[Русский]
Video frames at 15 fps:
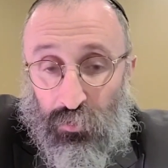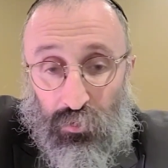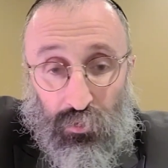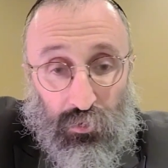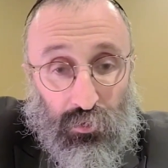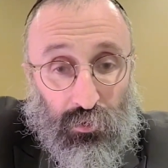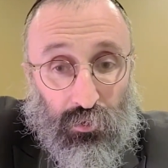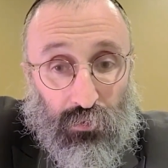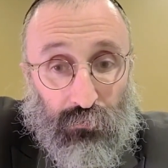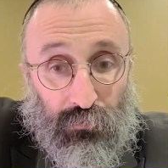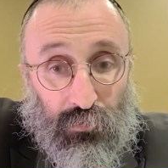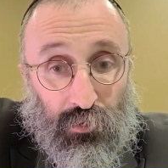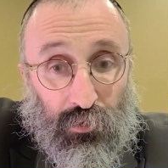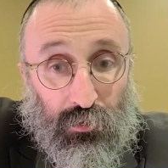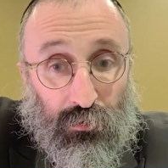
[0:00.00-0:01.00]
а,
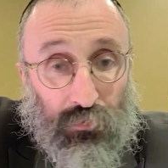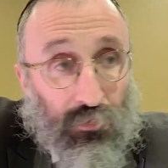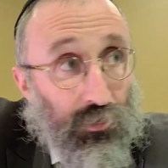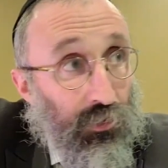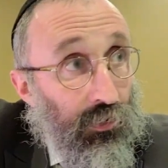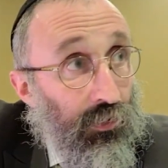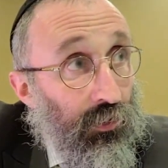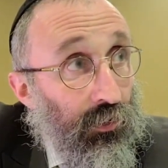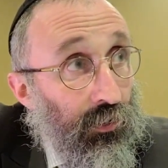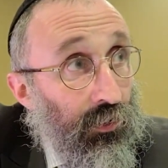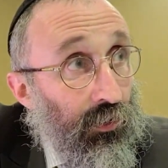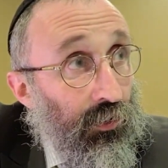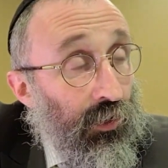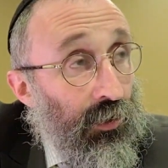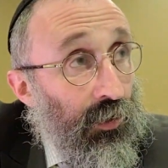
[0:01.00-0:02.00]
э,
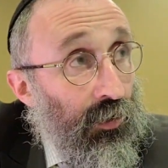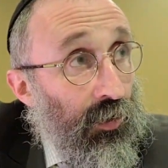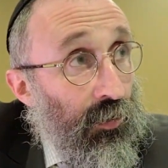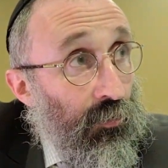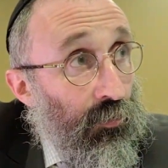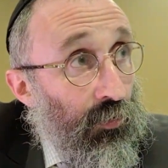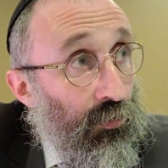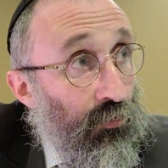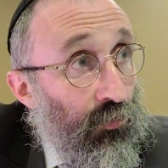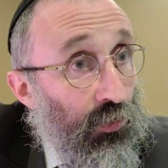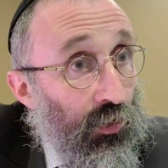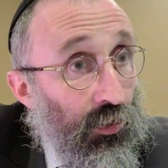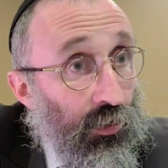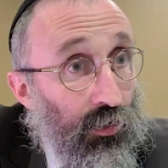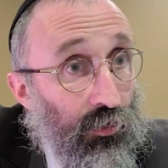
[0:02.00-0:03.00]
э,
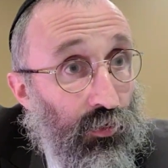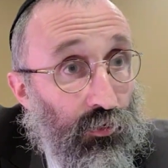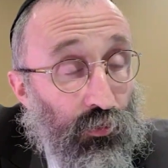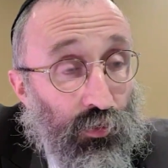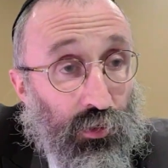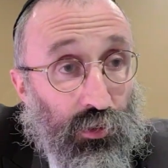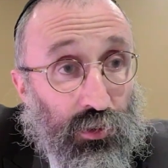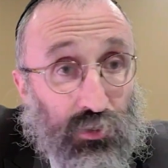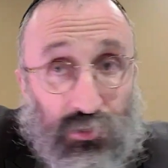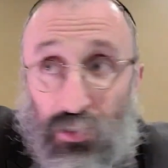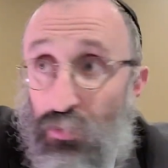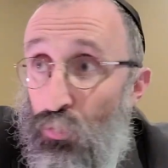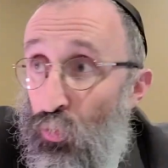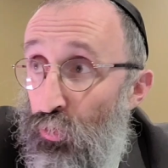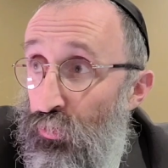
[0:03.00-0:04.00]
в, в
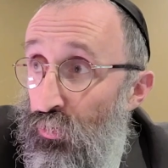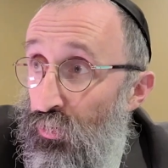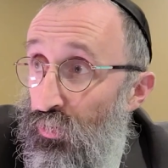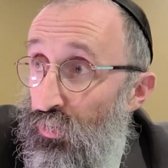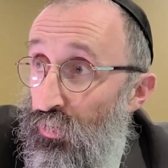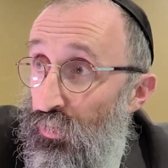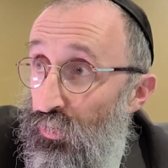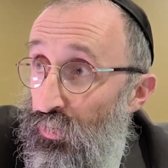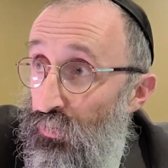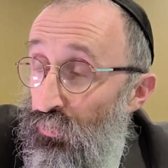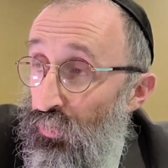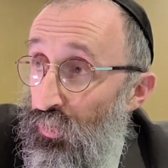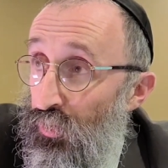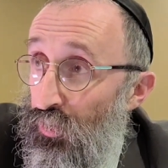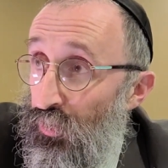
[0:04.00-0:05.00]
законах
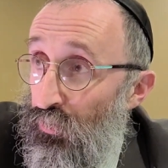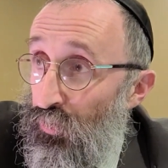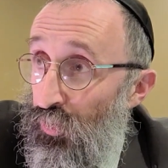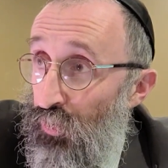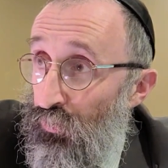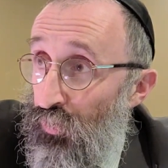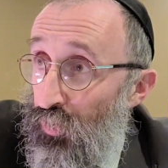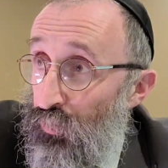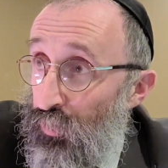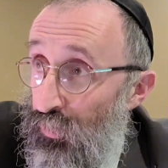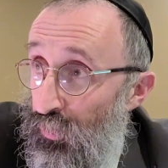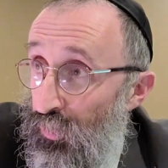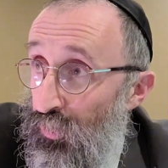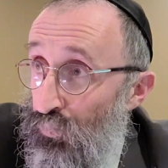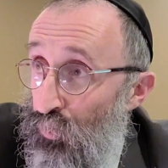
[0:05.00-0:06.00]

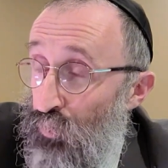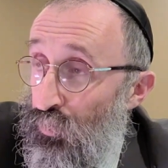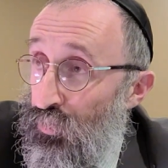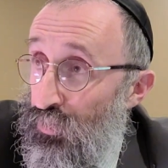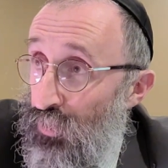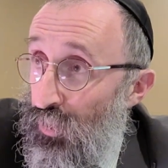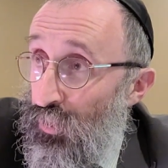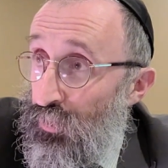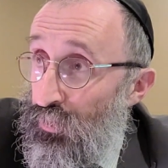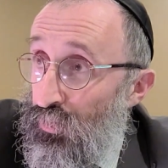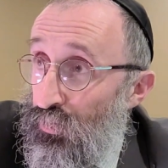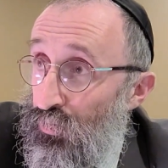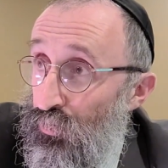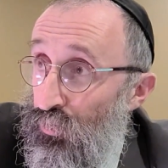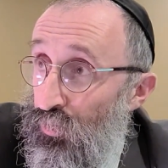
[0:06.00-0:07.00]
Великобритании, может быть,
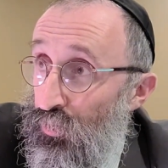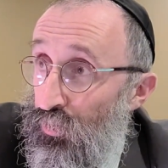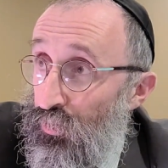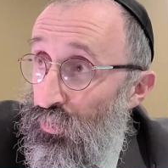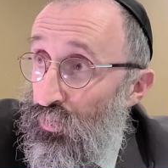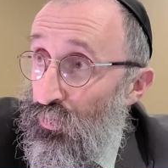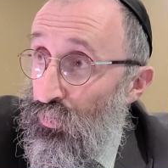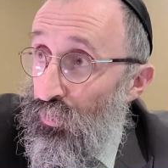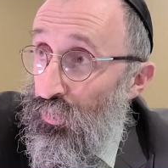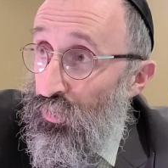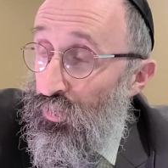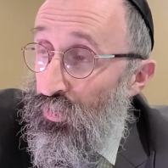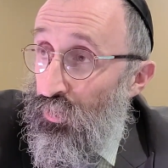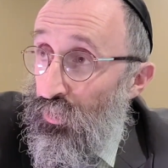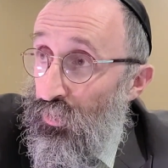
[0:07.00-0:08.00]
знаете, у них, у
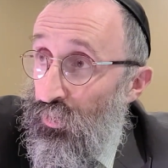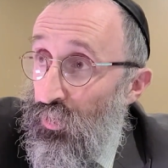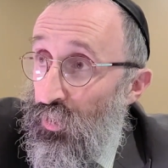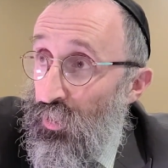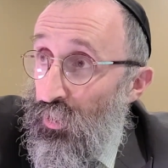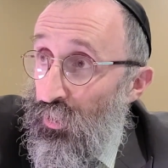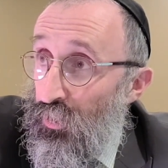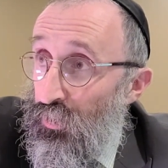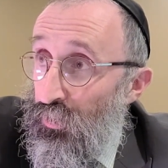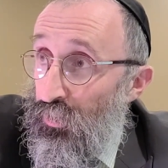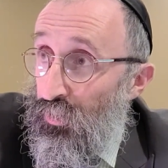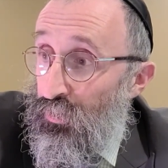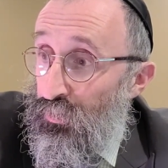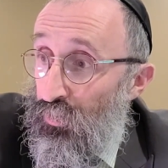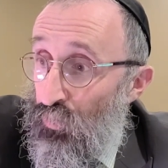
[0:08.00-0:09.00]
них э,
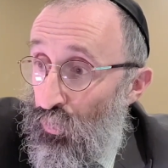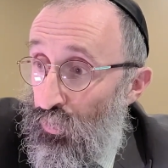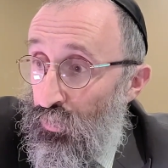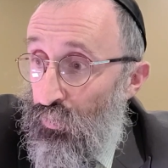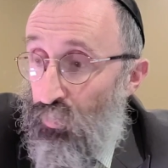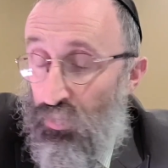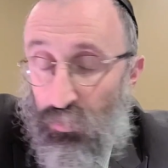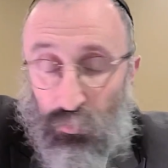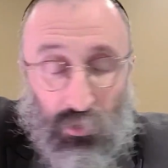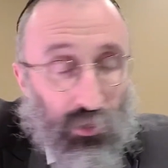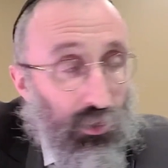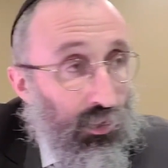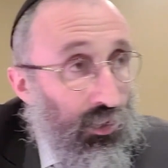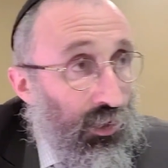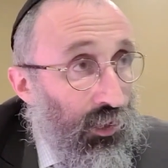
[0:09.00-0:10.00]
их законы был,
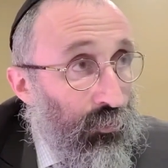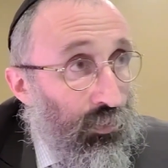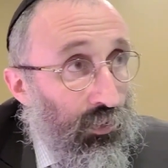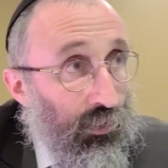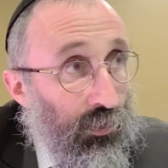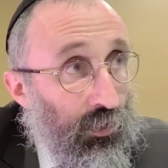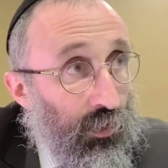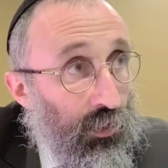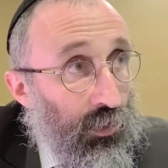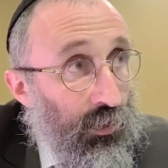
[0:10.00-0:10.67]
был, э, был,